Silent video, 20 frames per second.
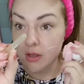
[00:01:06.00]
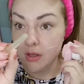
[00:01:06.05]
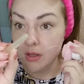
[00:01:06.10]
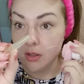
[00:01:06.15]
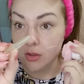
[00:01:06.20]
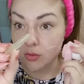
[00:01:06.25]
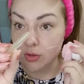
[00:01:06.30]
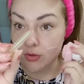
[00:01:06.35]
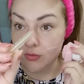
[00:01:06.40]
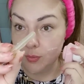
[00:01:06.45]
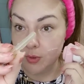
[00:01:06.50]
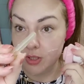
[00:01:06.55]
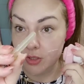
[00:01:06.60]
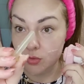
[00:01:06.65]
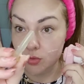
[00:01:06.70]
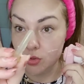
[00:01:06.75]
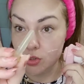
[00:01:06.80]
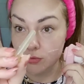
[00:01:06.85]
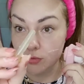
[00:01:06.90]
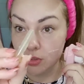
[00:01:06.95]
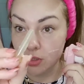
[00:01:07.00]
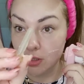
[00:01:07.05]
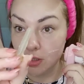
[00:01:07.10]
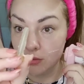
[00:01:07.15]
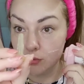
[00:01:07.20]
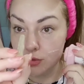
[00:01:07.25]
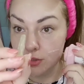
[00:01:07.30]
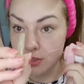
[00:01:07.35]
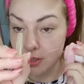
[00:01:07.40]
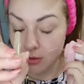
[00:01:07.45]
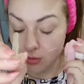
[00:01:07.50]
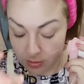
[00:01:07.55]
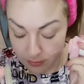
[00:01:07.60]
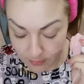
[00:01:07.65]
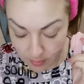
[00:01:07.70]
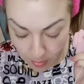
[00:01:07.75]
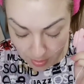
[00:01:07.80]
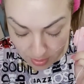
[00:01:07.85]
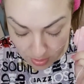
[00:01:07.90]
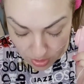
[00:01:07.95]
руки в пене уже, вот такая вот силиконовая
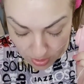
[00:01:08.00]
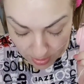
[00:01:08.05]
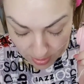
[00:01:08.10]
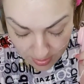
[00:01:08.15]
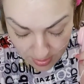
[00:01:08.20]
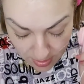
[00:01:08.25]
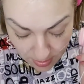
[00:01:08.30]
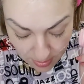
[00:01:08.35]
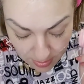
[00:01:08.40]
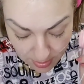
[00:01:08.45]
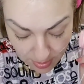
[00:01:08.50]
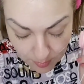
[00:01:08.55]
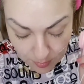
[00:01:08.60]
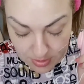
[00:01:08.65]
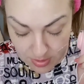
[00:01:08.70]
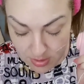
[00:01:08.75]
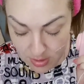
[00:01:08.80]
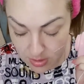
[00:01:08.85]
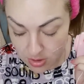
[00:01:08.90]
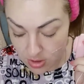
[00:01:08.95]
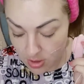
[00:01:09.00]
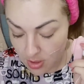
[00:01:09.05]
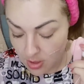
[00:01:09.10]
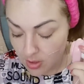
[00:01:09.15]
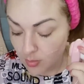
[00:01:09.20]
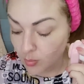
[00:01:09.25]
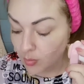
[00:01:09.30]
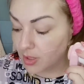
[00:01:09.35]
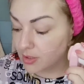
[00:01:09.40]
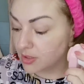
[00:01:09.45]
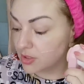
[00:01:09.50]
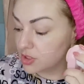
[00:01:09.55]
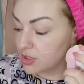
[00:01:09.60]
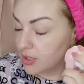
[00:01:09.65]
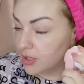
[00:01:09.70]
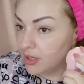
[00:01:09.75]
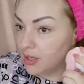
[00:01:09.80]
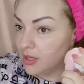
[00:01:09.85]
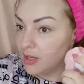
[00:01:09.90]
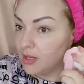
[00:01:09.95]
баночка, я делала ей массаж, баночка,
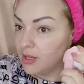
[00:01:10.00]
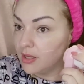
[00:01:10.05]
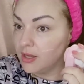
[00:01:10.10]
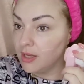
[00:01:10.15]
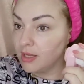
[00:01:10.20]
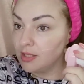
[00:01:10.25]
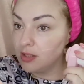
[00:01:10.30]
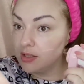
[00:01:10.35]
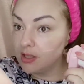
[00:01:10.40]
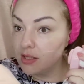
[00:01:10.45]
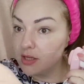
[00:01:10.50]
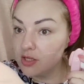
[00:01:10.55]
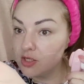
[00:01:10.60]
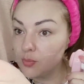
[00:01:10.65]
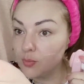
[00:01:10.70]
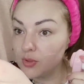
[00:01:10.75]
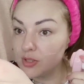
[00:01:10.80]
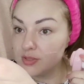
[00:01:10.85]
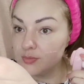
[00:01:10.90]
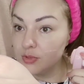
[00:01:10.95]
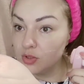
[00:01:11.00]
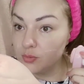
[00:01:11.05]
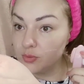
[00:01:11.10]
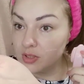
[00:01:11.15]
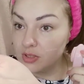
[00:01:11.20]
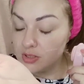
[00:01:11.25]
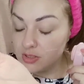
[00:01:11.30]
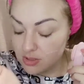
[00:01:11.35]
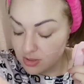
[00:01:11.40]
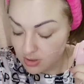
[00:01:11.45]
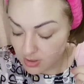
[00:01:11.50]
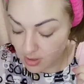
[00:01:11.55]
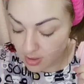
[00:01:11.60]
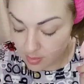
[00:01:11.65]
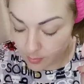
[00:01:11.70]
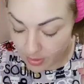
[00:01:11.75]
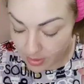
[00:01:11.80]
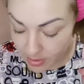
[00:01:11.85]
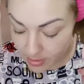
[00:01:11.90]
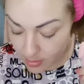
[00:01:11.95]
и она такая же по размеру практически, как
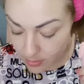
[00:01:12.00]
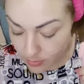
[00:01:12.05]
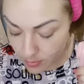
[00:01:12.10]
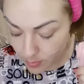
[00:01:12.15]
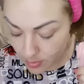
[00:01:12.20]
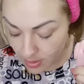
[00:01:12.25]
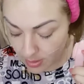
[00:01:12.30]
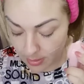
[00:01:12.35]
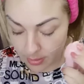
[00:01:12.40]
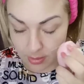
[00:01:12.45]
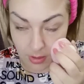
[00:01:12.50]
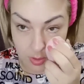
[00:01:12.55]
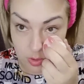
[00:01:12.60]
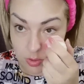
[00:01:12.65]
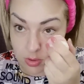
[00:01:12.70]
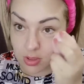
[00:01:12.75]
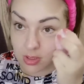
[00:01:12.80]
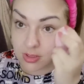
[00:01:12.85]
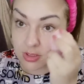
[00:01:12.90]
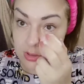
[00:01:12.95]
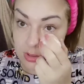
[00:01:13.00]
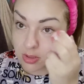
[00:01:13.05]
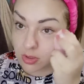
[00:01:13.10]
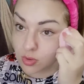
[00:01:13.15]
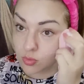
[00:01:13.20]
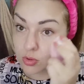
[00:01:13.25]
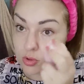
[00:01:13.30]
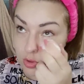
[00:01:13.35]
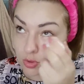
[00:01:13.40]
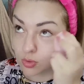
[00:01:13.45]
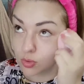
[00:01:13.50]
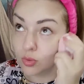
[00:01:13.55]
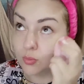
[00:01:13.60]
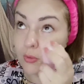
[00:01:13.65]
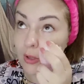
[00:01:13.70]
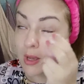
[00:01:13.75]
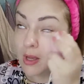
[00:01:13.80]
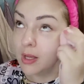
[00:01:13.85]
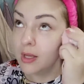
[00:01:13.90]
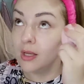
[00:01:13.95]
маленькая Фаберлик. Хочу сказать, это не очень удобно
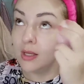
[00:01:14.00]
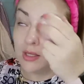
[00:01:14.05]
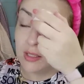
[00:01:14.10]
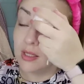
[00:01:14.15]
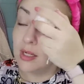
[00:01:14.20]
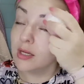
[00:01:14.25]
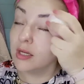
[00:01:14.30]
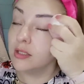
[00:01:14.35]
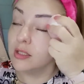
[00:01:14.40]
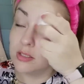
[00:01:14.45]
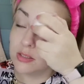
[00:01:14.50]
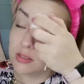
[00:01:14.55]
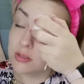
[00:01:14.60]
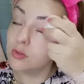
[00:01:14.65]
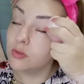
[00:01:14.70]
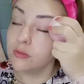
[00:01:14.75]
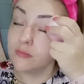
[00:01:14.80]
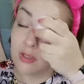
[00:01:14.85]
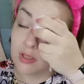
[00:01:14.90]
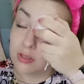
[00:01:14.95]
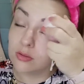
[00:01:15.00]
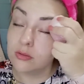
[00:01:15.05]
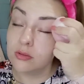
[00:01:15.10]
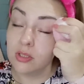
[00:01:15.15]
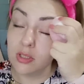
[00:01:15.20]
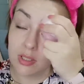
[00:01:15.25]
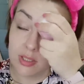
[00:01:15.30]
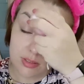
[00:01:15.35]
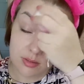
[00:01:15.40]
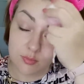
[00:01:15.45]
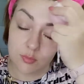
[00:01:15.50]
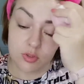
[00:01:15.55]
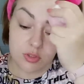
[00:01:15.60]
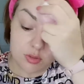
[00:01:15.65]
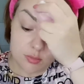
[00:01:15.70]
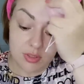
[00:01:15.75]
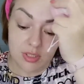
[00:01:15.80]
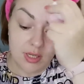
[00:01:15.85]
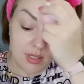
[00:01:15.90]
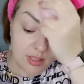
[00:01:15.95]
для каких-то зон вокруг глаз, может
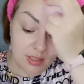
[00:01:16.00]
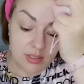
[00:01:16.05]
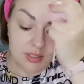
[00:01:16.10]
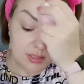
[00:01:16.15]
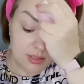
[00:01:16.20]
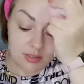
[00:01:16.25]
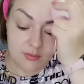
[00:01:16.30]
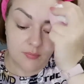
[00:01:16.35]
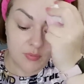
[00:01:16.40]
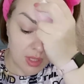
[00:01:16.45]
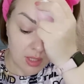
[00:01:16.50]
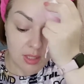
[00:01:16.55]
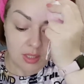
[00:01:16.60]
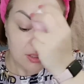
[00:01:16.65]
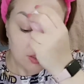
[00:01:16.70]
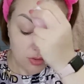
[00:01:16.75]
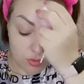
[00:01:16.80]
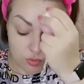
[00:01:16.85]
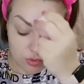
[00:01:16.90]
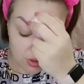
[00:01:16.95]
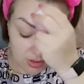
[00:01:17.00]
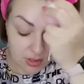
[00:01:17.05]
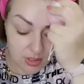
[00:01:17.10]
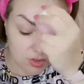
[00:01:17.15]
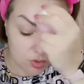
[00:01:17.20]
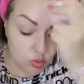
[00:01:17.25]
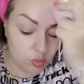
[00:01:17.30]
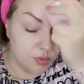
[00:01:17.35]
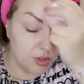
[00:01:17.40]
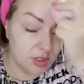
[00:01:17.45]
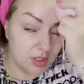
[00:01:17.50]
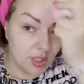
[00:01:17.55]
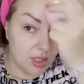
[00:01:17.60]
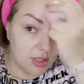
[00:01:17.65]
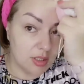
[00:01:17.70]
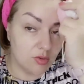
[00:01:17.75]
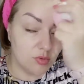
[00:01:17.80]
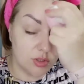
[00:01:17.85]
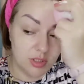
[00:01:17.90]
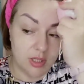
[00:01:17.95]
быть, для каких-то труднодоступных, для
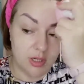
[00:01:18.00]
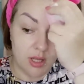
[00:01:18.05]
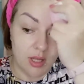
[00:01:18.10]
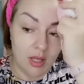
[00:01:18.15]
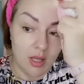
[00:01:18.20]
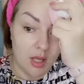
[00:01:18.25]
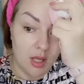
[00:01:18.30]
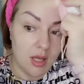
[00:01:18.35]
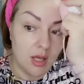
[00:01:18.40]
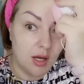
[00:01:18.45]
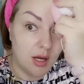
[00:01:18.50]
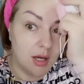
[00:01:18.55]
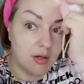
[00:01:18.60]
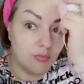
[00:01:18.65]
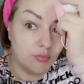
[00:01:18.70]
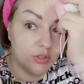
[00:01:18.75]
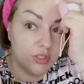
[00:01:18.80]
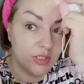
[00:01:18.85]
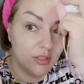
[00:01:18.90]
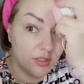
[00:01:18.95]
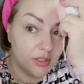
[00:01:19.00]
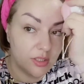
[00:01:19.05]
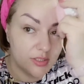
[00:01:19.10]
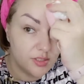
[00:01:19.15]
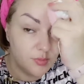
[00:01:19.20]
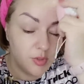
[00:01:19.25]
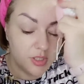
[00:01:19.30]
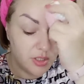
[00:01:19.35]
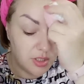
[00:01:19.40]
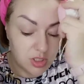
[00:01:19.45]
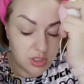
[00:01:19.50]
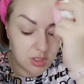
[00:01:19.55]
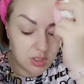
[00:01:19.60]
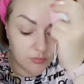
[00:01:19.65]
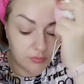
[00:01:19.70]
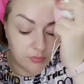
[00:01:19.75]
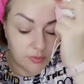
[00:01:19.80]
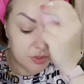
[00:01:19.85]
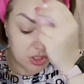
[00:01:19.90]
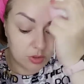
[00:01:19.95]
такой, да. А вот этот размер я считаю
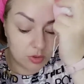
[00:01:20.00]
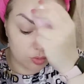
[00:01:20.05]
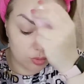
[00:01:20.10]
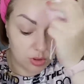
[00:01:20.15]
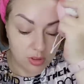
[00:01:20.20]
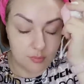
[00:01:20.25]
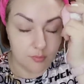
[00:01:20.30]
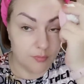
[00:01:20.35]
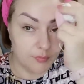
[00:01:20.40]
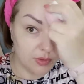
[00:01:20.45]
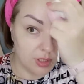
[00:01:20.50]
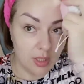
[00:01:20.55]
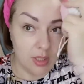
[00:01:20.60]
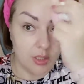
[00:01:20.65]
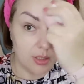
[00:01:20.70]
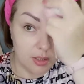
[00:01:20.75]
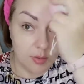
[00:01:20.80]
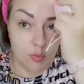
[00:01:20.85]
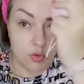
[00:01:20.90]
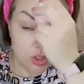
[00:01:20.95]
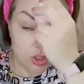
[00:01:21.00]
вообще крутым. Им очень